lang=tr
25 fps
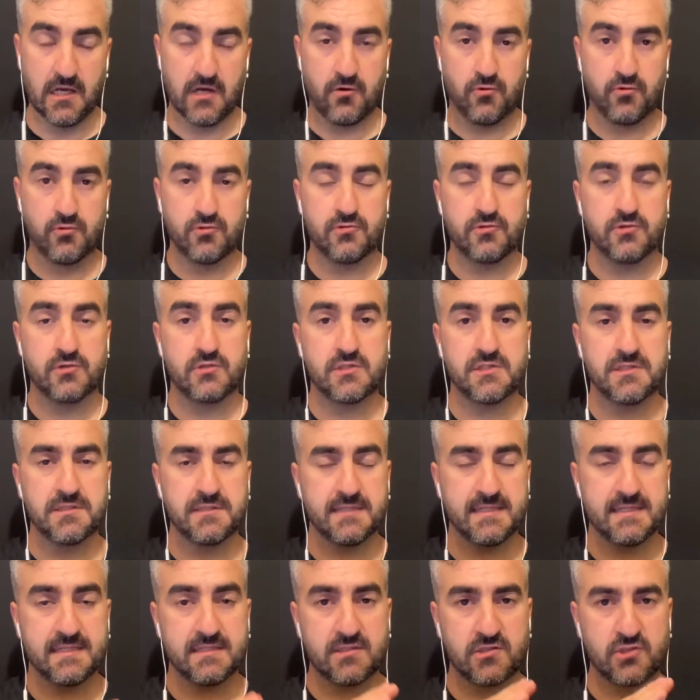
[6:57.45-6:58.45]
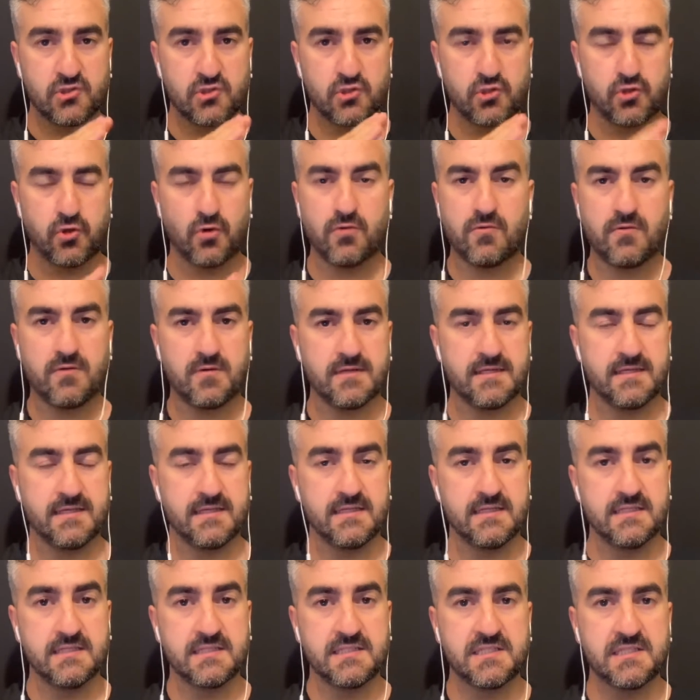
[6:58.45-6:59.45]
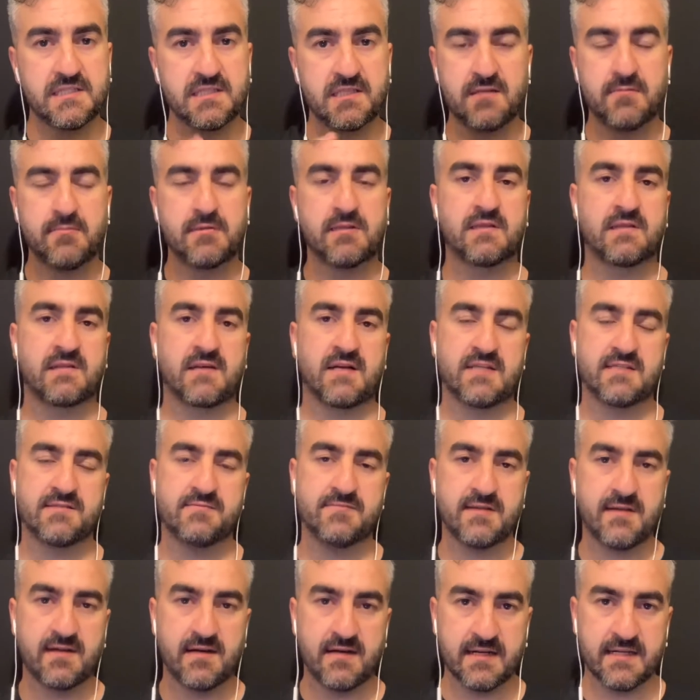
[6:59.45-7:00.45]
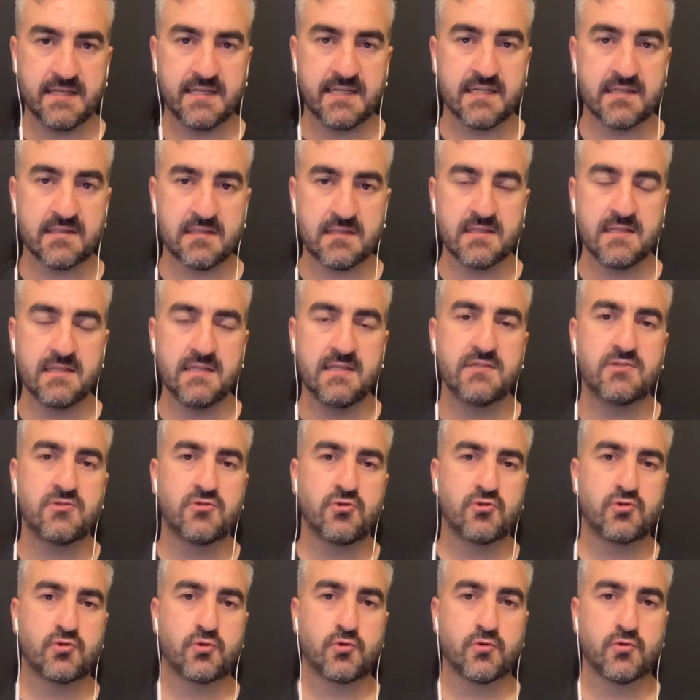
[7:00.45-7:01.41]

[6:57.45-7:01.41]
Onun dışında çok e, ciddi bir transfer hareketliliği söz